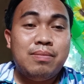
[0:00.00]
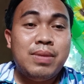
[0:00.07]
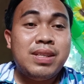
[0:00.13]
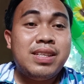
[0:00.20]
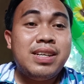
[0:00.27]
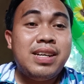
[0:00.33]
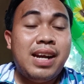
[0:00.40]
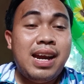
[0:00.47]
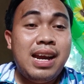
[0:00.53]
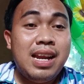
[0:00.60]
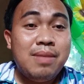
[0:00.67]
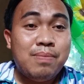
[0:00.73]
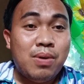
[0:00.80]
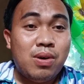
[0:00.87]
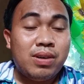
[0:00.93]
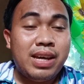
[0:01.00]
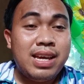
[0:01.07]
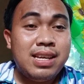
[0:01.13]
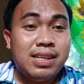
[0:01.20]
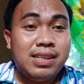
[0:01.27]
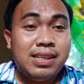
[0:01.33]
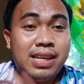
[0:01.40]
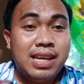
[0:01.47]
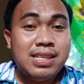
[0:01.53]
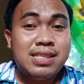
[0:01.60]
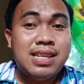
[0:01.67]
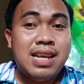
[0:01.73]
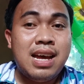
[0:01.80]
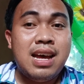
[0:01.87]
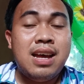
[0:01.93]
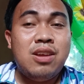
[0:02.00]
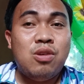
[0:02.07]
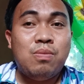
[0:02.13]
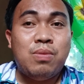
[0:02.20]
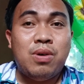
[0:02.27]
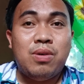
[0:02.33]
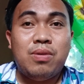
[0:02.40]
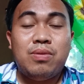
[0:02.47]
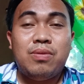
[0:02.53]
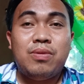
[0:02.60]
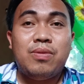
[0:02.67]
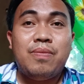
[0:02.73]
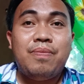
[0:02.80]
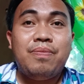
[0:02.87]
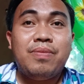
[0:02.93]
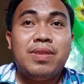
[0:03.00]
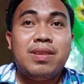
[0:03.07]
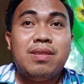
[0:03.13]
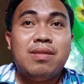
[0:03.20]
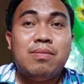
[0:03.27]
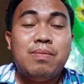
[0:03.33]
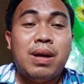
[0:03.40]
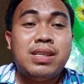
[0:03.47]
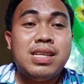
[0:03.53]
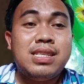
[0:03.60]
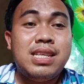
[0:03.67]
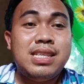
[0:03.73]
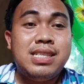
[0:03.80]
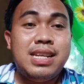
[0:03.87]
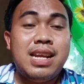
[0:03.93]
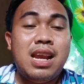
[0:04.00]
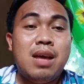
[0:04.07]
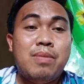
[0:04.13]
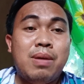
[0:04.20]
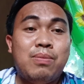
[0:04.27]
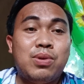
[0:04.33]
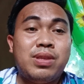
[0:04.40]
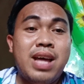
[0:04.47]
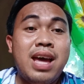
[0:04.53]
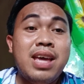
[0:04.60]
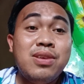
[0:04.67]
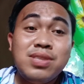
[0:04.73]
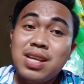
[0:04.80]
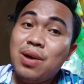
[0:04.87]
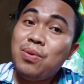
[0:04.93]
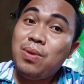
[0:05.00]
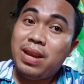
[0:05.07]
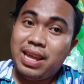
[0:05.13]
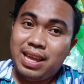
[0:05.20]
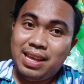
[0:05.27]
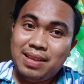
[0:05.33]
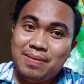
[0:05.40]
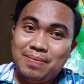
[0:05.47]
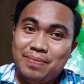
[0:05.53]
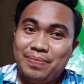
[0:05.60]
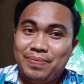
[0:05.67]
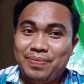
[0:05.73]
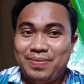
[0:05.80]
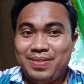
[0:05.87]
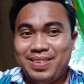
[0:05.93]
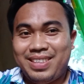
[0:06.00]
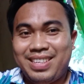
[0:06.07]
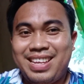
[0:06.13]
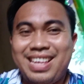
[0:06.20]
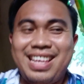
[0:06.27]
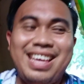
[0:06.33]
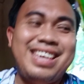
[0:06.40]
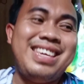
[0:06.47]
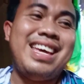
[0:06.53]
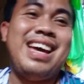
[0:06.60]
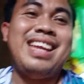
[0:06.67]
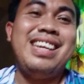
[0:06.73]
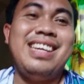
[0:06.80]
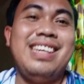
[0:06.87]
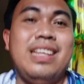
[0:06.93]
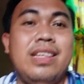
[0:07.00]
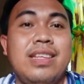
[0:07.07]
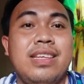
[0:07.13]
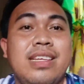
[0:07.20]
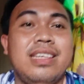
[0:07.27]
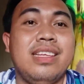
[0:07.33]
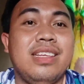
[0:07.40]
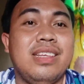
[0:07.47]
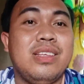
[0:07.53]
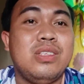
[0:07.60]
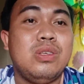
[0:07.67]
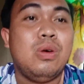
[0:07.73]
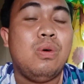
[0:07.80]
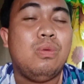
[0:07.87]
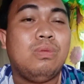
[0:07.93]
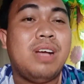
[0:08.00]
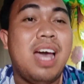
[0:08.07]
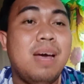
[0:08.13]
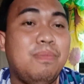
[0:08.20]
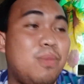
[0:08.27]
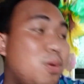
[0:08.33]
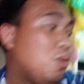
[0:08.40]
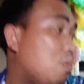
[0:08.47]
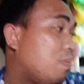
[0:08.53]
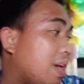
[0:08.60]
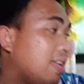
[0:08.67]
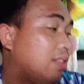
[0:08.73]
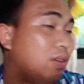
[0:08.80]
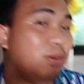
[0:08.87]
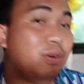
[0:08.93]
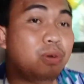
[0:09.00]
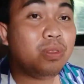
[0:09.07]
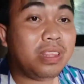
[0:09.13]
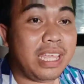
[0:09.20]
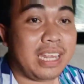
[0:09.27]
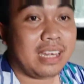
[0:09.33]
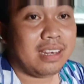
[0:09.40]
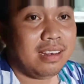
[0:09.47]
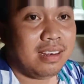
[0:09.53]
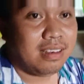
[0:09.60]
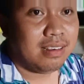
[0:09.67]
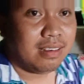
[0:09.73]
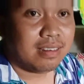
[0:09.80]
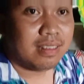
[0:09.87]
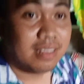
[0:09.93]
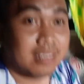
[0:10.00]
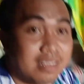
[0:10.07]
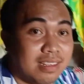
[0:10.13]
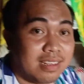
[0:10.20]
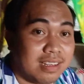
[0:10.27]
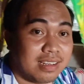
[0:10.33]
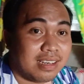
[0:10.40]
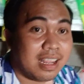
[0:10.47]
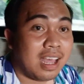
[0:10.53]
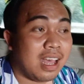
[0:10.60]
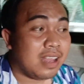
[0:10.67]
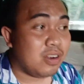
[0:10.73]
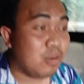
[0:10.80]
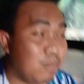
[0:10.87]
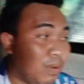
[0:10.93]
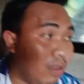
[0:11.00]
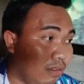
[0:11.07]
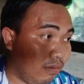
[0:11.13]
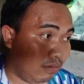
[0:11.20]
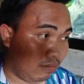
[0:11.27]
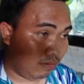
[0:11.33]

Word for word: better early po kay kaysa ano po magsisisi na lamang po tayo sa huli. Ayan. So kahapon ko pa itong routine na ano po